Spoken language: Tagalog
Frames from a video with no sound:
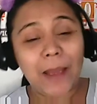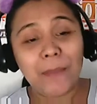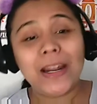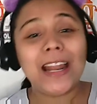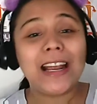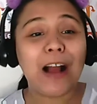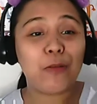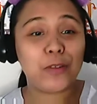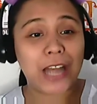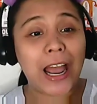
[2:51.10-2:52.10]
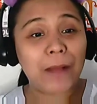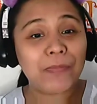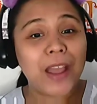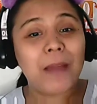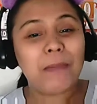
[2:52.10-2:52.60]
Binalikan ko siya.
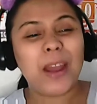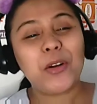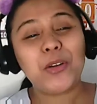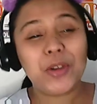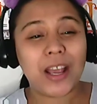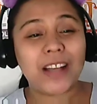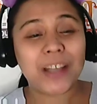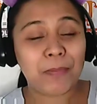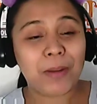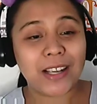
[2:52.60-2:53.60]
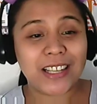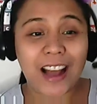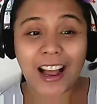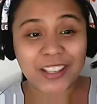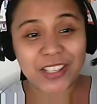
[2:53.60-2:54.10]
Pero yun nga, syempre kasi
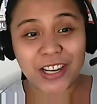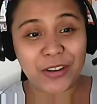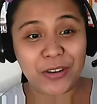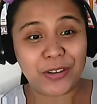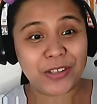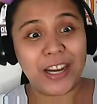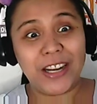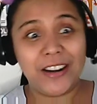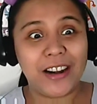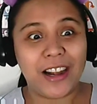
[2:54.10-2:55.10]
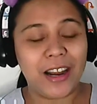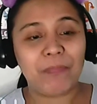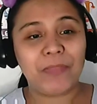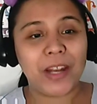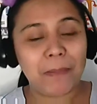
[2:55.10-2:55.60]
na-catch na yun ng trainer eh,
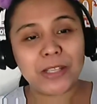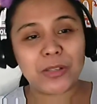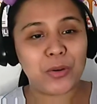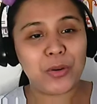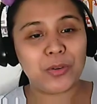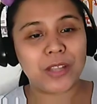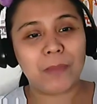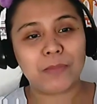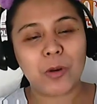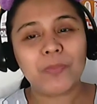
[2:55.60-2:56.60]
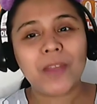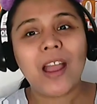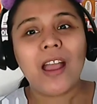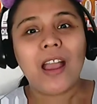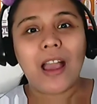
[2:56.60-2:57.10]
na na-miss ko yung step. So,
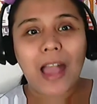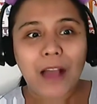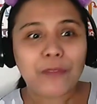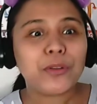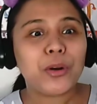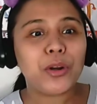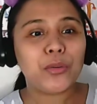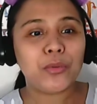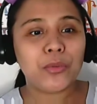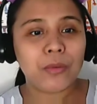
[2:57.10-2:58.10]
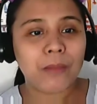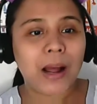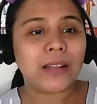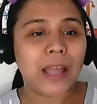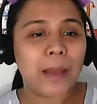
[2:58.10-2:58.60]
after nung
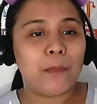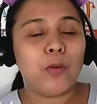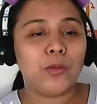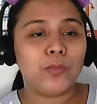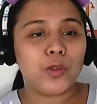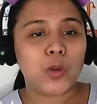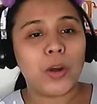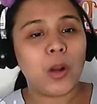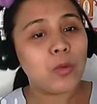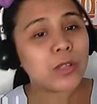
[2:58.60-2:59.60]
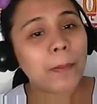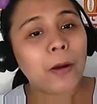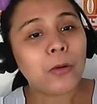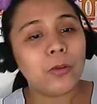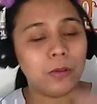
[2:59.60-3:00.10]
mock demo, so kinausap ako nung